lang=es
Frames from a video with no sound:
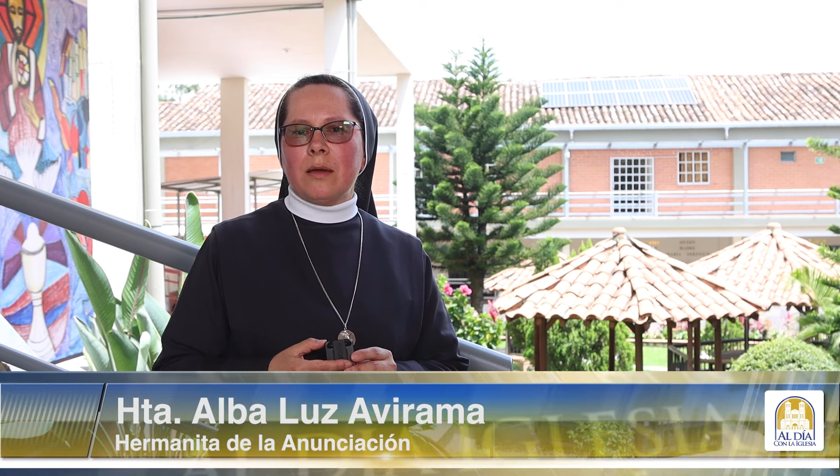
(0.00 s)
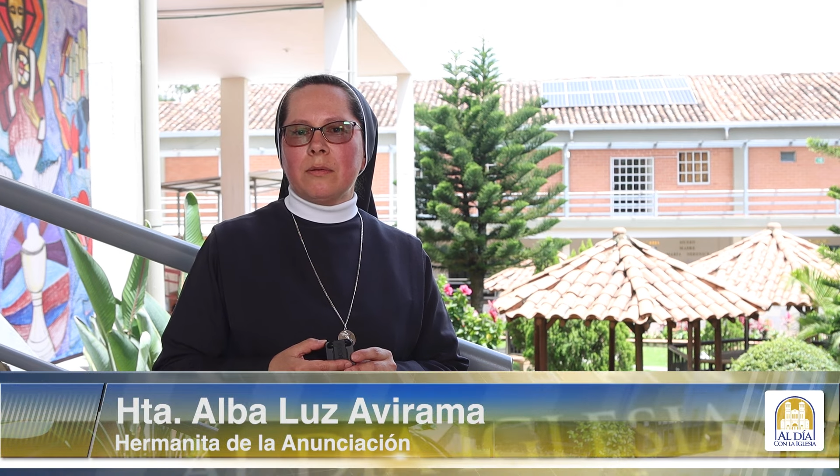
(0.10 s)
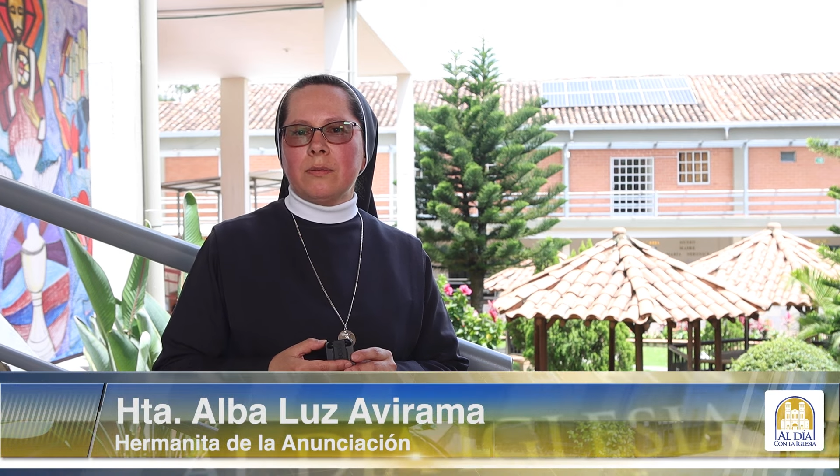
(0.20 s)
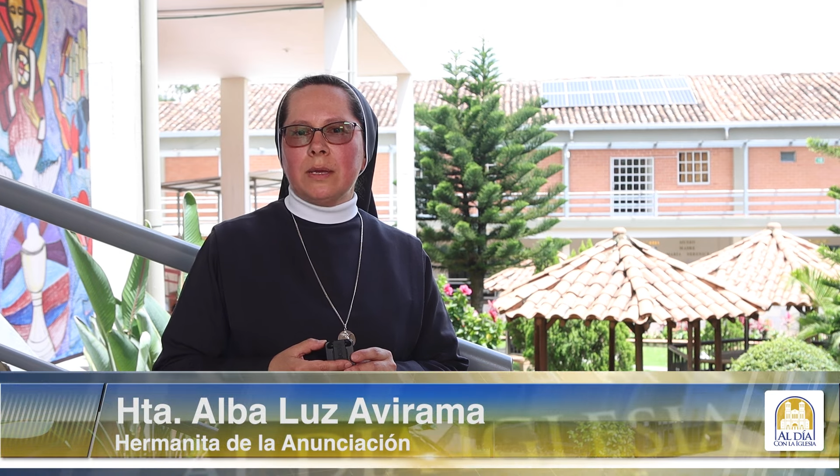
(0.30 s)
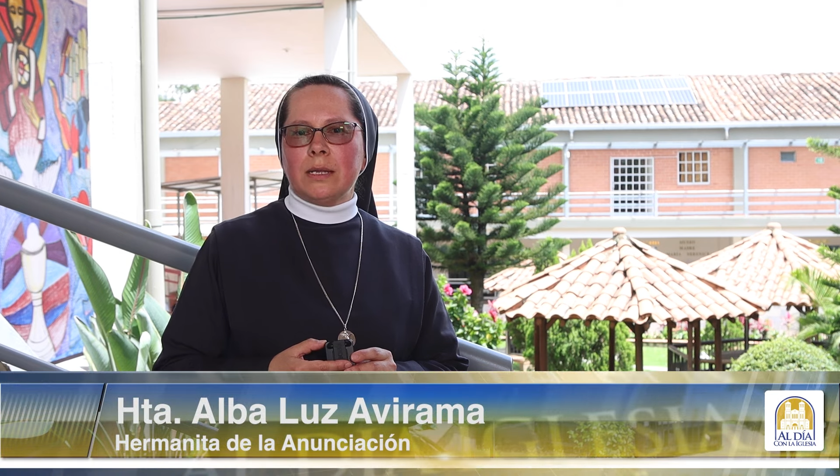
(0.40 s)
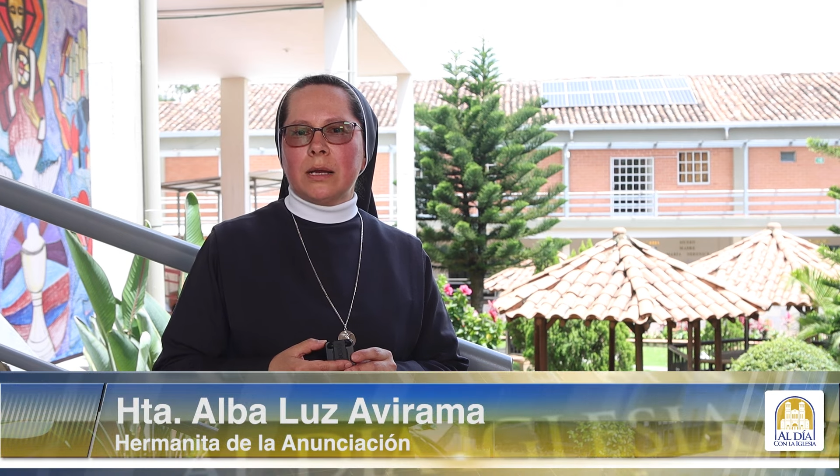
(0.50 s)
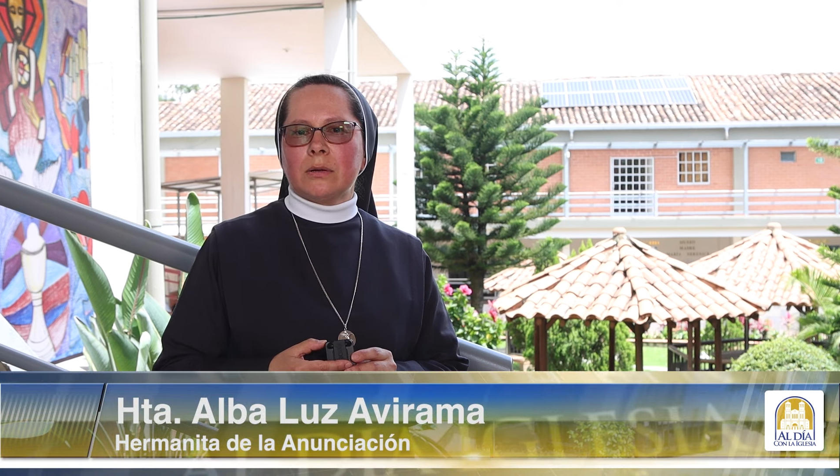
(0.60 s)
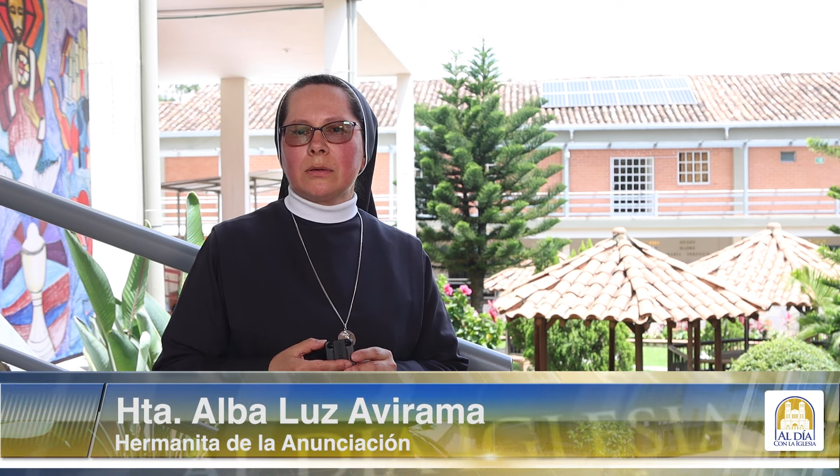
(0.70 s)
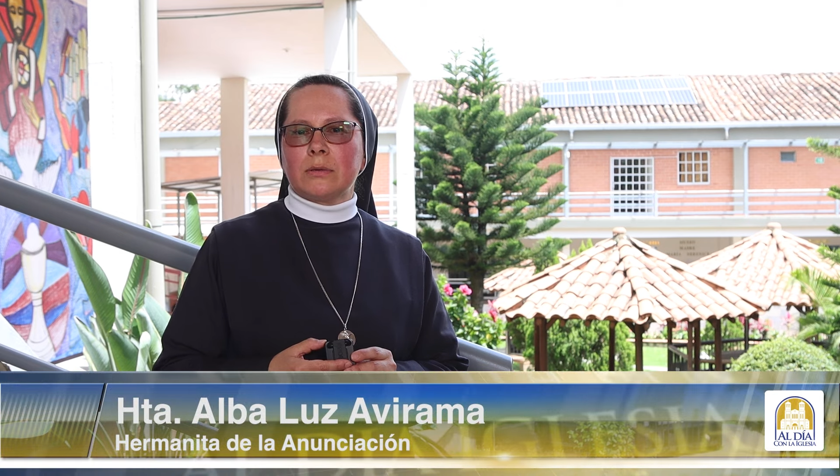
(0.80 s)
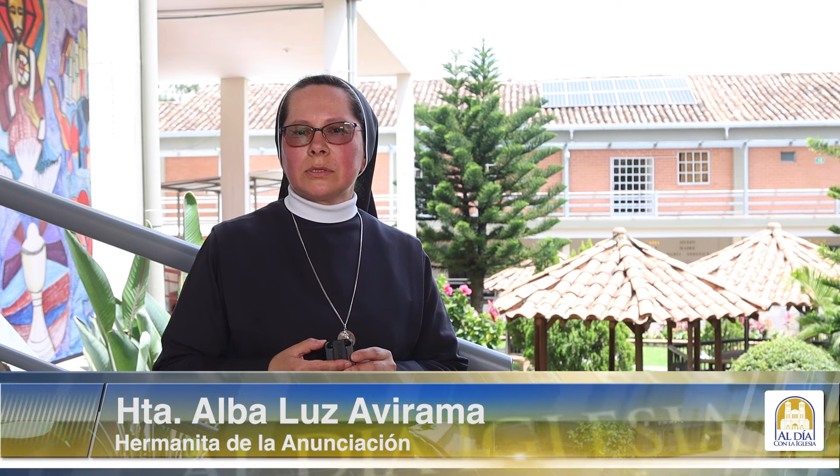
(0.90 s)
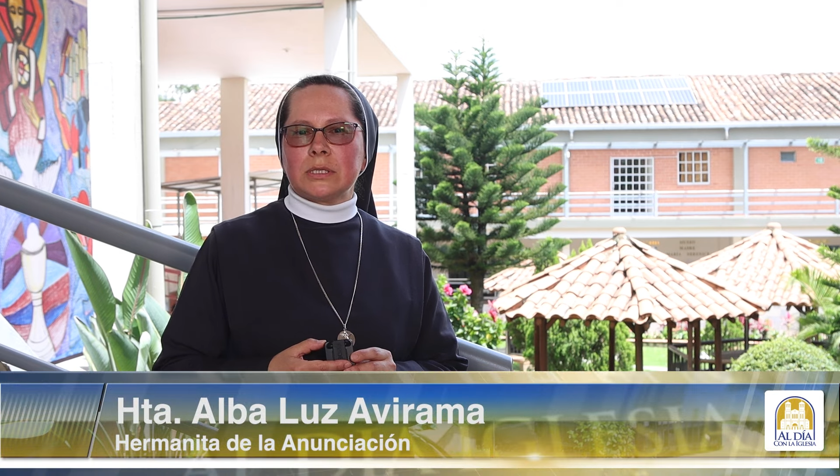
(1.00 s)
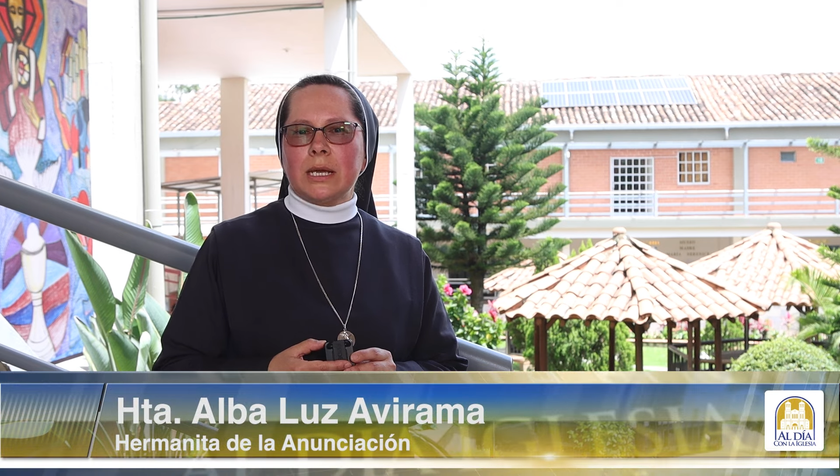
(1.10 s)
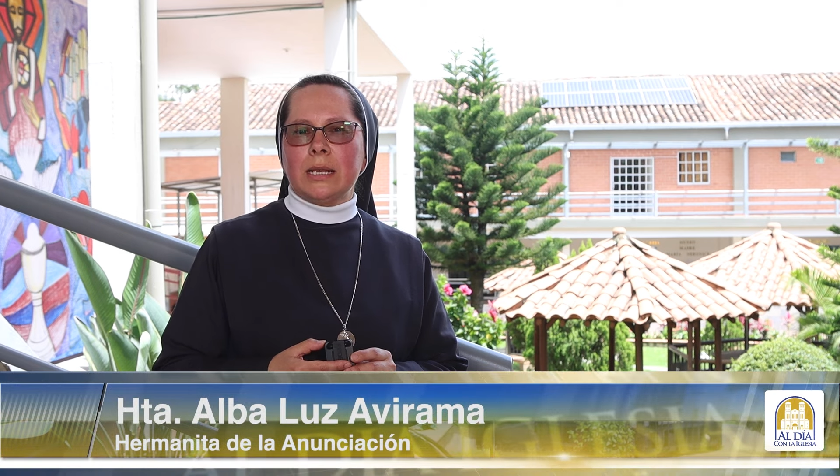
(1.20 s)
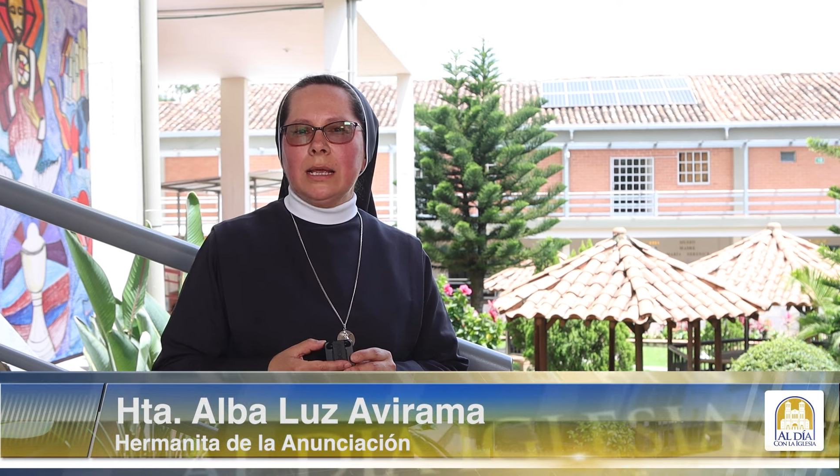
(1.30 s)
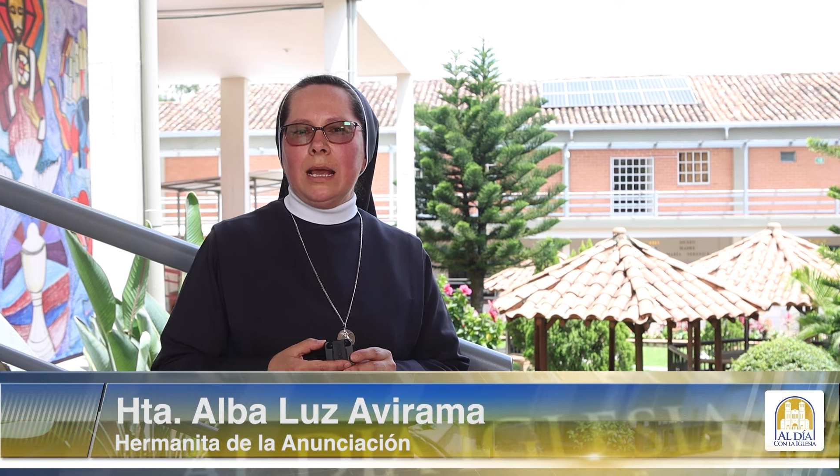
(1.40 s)
a vivir, a
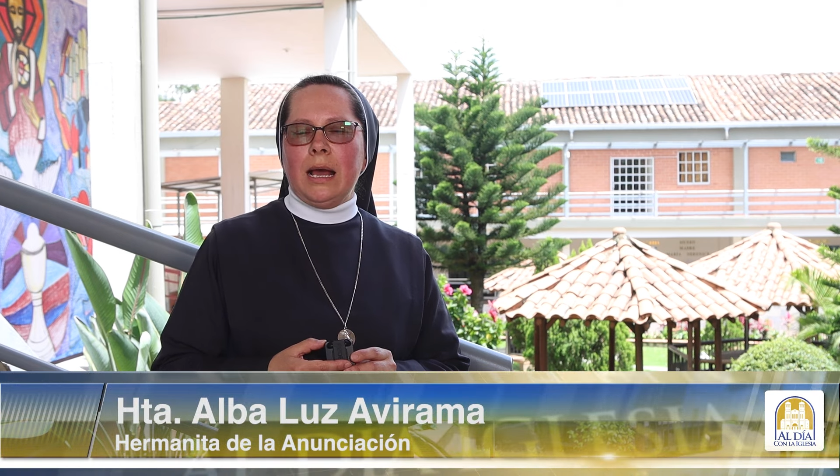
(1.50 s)
conocer,